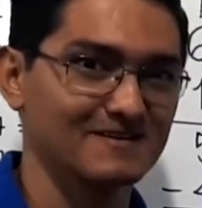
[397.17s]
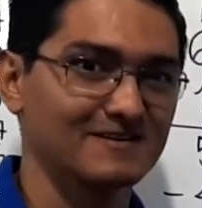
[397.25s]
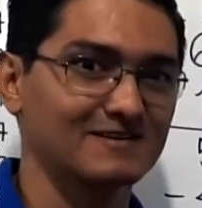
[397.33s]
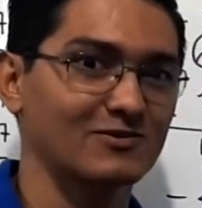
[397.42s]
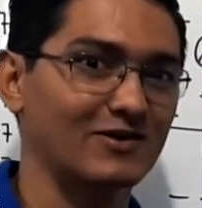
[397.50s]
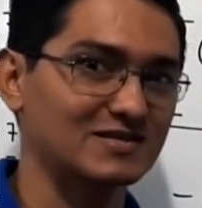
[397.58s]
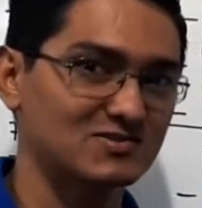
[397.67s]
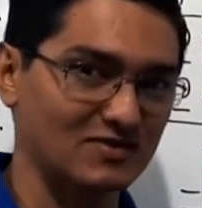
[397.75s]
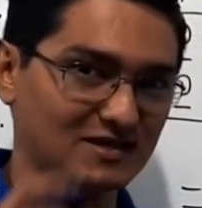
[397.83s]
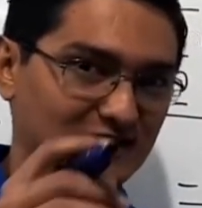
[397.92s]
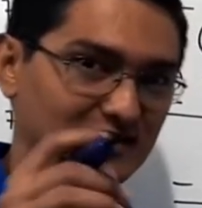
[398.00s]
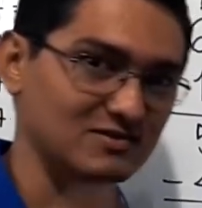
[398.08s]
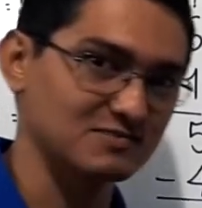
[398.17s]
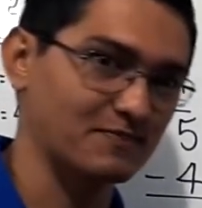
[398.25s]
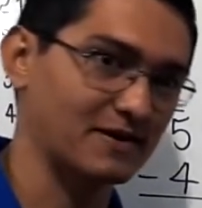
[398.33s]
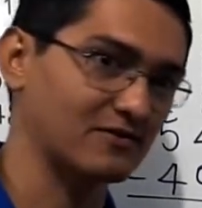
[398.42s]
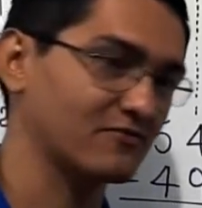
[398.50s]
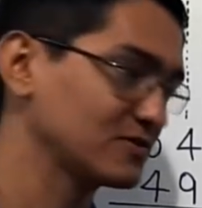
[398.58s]
Então é isso aí, eu
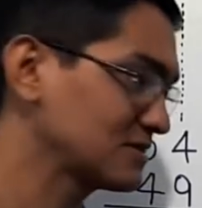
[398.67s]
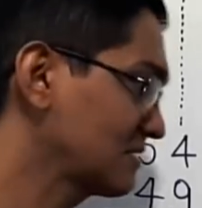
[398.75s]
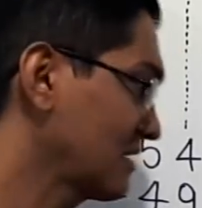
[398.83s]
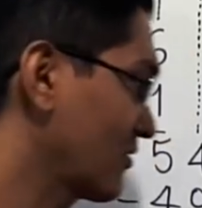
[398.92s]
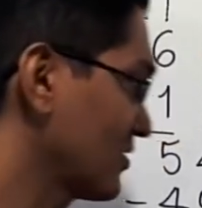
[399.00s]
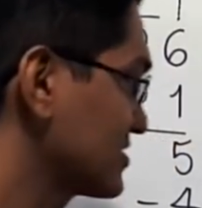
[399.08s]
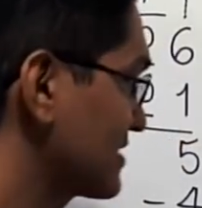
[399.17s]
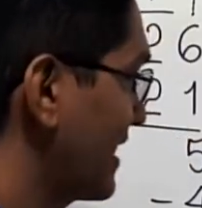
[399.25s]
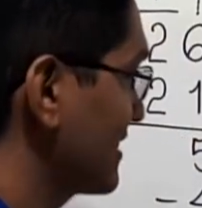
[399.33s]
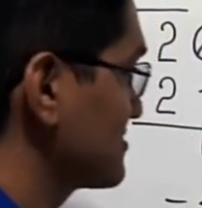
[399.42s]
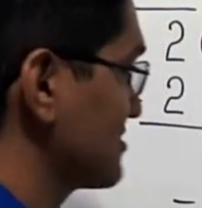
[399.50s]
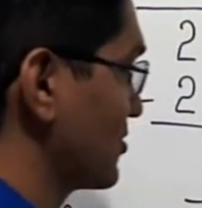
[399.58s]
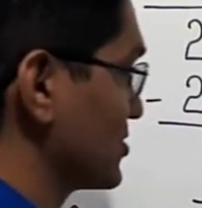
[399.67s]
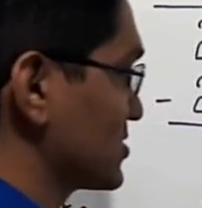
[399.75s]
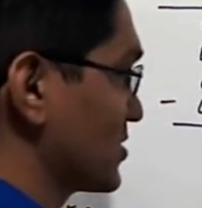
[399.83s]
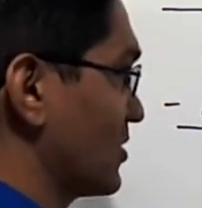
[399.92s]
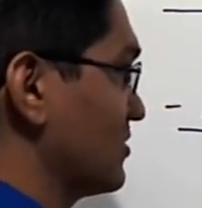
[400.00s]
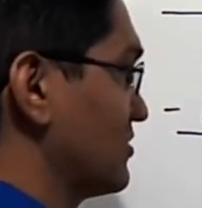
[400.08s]
espero que você tenha gostado. Se
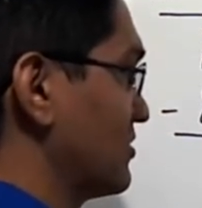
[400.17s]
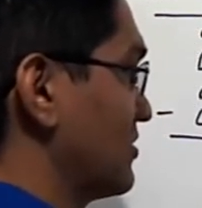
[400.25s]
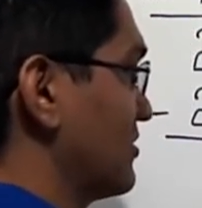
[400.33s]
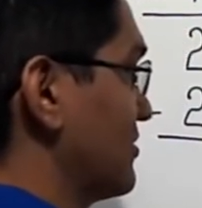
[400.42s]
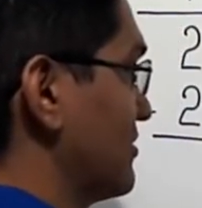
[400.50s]
gostou,